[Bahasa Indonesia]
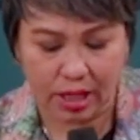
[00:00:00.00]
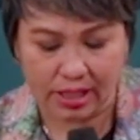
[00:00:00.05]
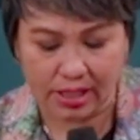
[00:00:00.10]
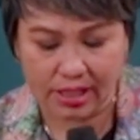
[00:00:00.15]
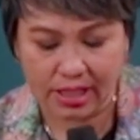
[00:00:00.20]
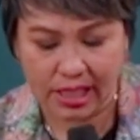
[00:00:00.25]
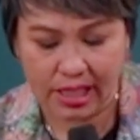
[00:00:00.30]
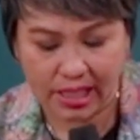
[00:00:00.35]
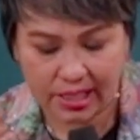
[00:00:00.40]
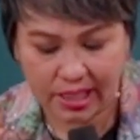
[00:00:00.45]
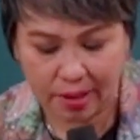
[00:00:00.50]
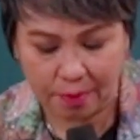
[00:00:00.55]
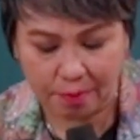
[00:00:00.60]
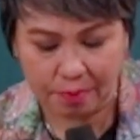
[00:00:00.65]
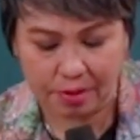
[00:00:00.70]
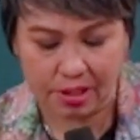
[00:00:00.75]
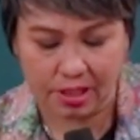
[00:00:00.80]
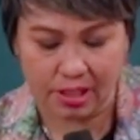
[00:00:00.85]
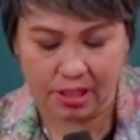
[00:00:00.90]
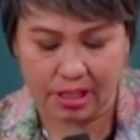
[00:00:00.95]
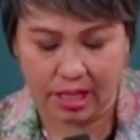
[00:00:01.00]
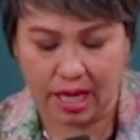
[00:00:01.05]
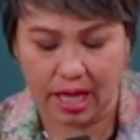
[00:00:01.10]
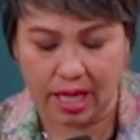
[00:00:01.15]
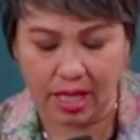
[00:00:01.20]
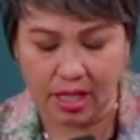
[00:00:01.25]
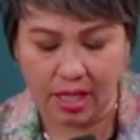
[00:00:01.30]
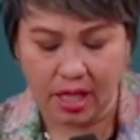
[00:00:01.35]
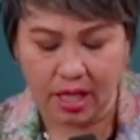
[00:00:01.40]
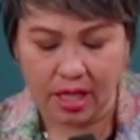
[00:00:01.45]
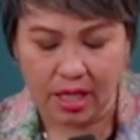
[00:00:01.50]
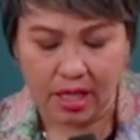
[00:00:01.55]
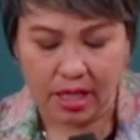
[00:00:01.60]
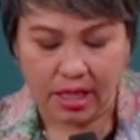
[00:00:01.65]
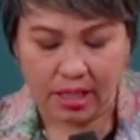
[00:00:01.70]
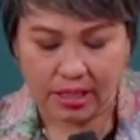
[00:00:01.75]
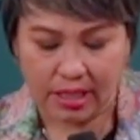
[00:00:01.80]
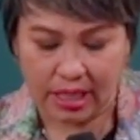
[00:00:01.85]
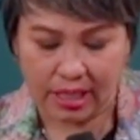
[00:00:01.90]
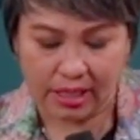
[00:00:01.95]
yang tidak mengenal
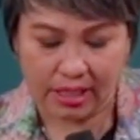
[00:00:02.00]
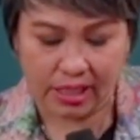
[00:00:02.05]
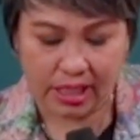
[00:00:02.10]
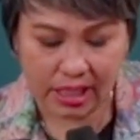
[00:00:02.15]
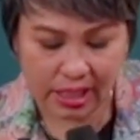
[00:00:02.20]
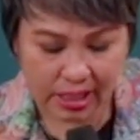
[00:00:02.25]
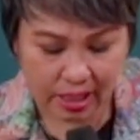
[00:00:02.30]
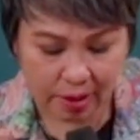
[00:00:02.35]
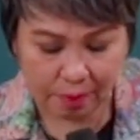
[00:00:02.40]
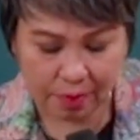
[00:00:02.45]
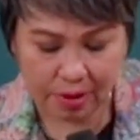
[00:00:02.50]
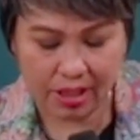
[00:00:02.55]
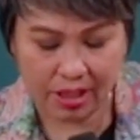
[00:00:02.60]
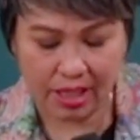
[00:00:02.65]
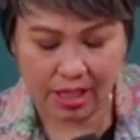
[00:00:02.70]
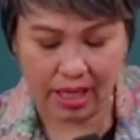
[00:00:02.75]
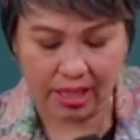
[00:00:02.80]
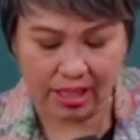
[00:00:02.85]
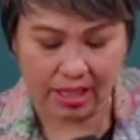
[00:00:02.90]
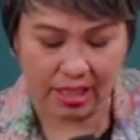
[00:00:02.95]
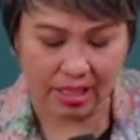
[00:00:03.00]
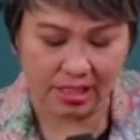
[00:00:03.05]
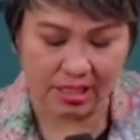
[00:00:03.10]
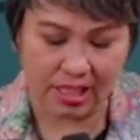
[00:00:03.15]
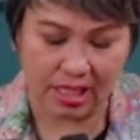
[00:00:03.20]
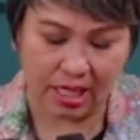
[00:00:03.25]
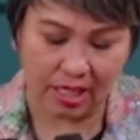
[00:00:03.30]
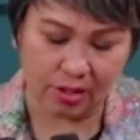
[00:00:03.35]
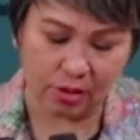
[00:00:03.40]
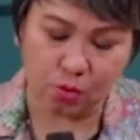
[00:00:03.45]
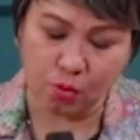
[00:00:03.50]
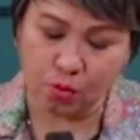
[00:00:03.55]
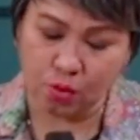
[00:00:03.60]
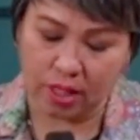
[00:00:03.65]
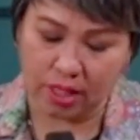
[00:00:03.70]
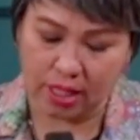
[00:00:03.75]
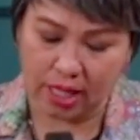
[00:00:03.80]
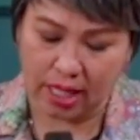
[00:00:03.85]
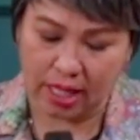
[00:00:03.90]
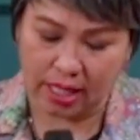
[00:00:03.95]
dan tidak melihat hajaran
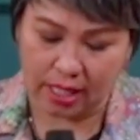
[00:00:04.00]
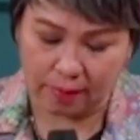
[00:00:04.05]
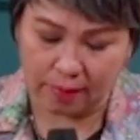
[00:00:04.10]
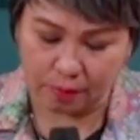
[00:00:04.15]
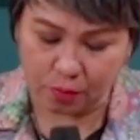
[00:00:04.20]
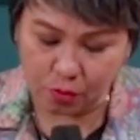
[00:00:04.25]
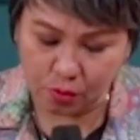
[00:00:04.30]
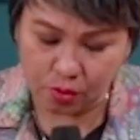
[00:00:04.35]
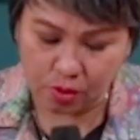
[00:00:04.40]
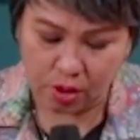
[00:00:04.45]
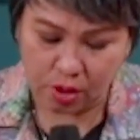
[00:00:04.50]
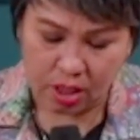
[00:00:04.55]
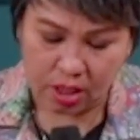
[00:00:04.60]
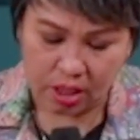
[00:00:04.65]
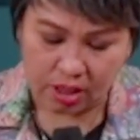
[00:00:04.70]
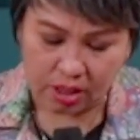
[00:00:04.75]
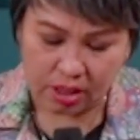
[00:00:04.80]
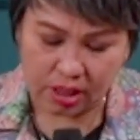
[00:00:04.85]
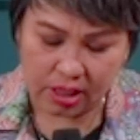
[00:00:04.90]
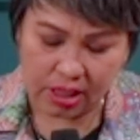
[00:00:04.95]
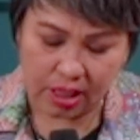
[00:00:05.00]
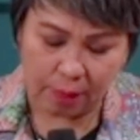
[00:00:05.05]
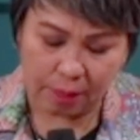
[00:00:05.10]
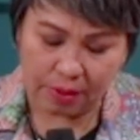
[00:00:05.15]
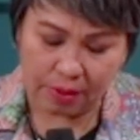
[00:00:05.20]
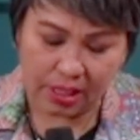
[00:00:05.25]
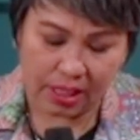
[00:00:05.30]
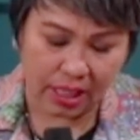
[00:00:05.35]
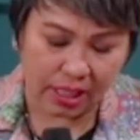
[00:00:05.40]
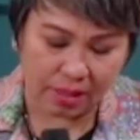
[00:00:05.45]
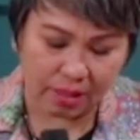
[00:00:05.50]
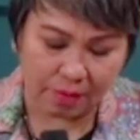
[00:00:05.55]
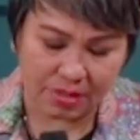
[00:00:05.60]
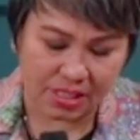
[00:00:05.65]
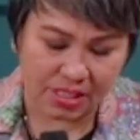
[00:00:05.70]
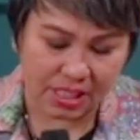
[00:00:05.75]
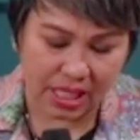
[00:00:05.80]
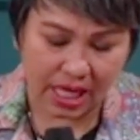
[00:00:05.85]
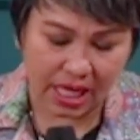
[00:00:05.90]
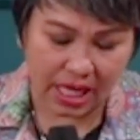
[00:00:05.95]
Tuhan Allahmu, tidak melihat
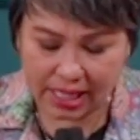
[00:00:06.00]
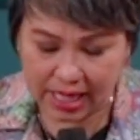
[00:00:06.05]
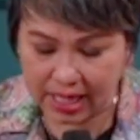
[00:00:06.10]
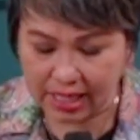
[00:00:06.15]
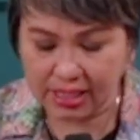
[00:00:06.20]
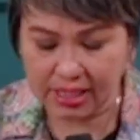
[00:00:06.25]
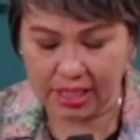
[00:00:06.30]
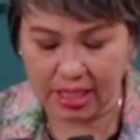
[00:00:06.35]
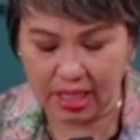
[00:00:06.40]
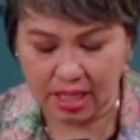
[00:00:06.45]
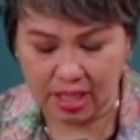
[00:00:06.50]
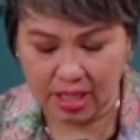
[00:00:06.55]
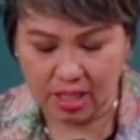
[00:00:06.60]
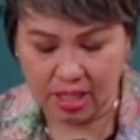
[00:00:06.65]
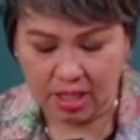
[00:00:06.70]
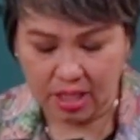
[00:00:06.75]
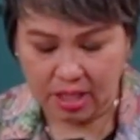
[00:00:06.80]
kebesarannya,